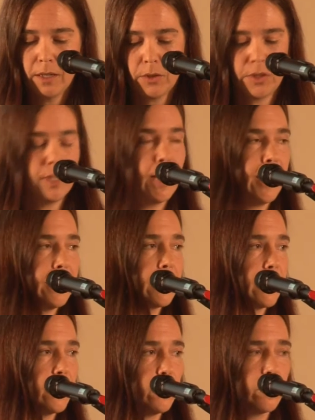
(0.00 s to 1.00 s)
aus den
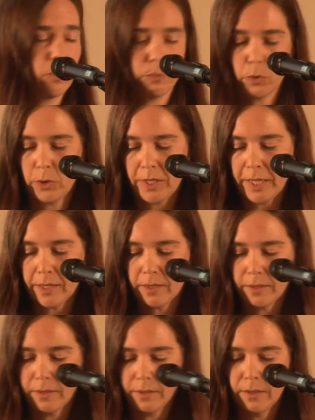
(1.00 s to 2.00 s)
Einrichtungen und
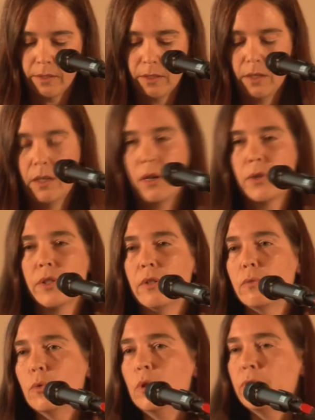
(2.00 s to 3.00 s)
Projekten, aus
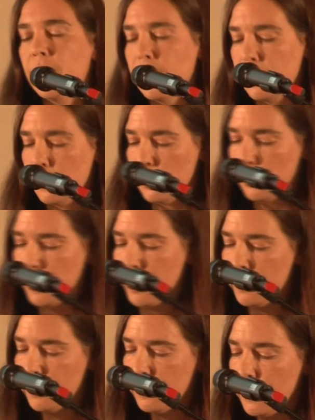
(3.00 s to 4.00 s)
den
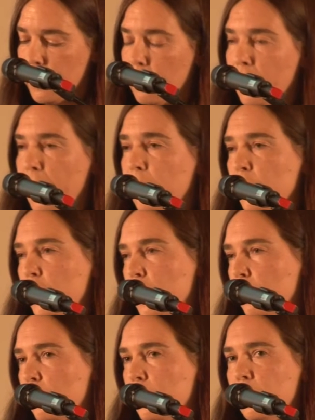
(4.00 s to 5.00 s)
Wohlfahrtsverbänden, den
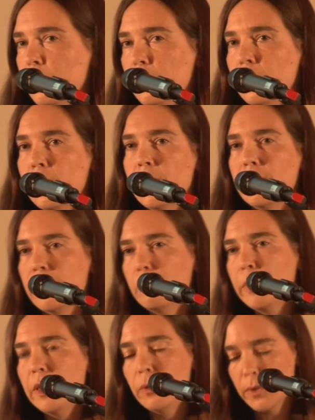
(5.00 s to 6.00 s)
Gewerkschaften, den
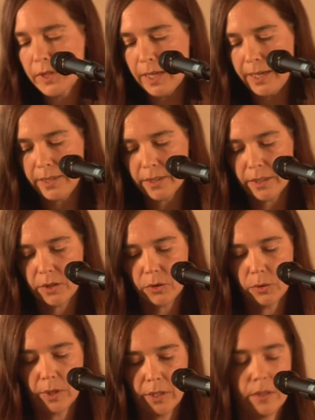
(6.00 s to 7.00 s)

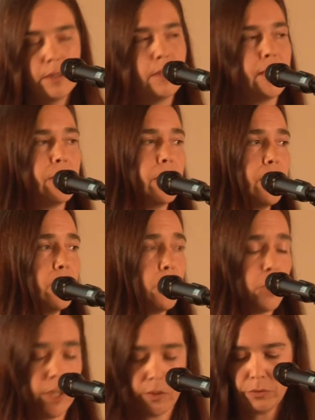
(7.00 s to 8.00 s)
Bildungseinrichtungen, der
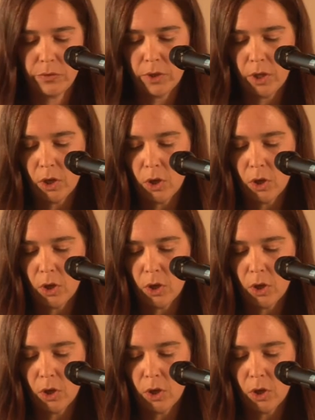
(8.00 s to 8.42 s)
Wissenschaft,